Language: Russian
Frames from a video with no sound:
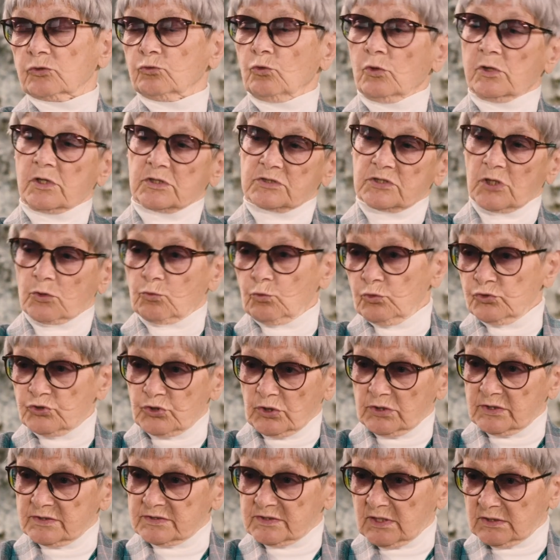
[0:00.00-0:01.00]
Только
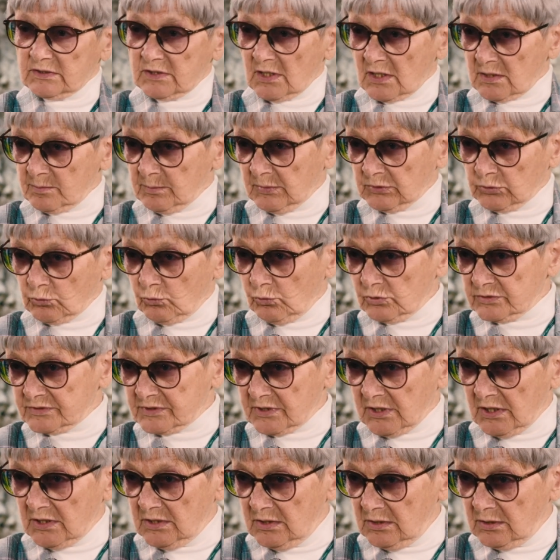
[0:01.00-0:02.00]
закончилась
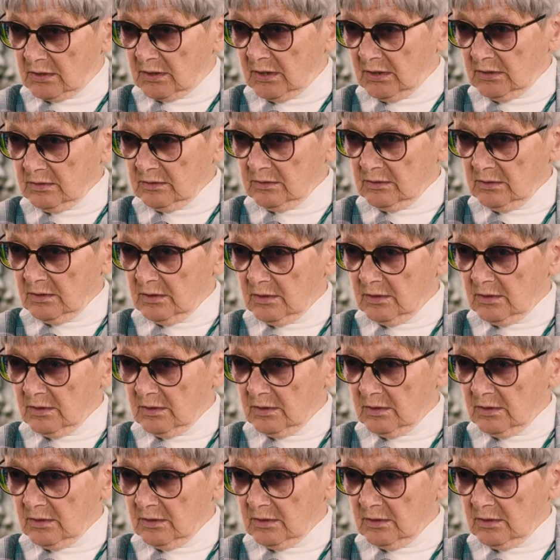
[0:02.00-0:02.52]
татаро-монгольская ига,